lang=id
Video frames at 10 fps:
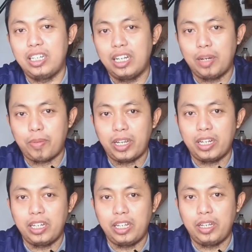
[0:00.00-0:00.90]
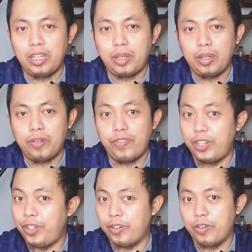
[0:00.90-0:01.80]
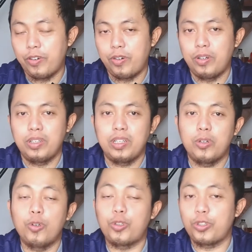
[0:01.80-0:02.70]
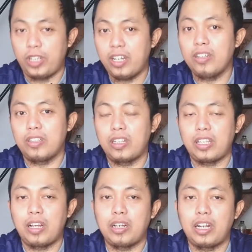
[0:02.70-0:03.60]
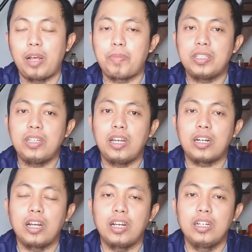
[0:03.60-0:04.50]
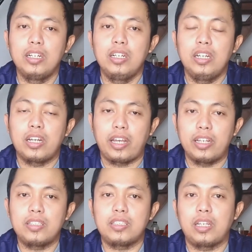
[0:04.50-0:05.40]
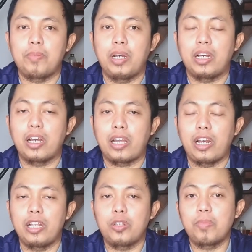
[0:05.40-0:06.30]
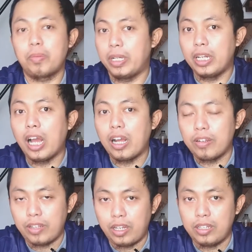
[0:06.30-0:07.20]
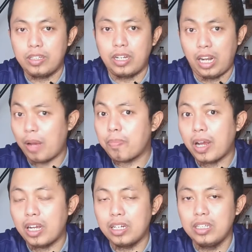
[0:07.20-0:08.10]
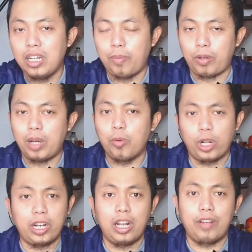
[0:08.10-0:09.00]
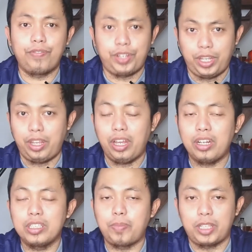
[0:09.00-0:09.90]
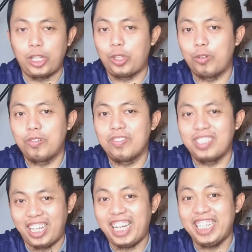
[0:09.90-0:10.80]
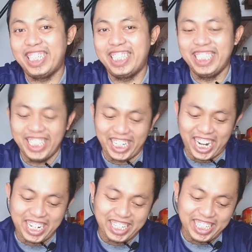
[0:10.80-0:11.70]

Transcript: apa ya di video khusus ya tentang kenapa sih harga cash sama harga kredit itu berbeda ya. Kenapa? Apakah boleh dalam fikihnya seperti itu? Ya. Oke. Okay.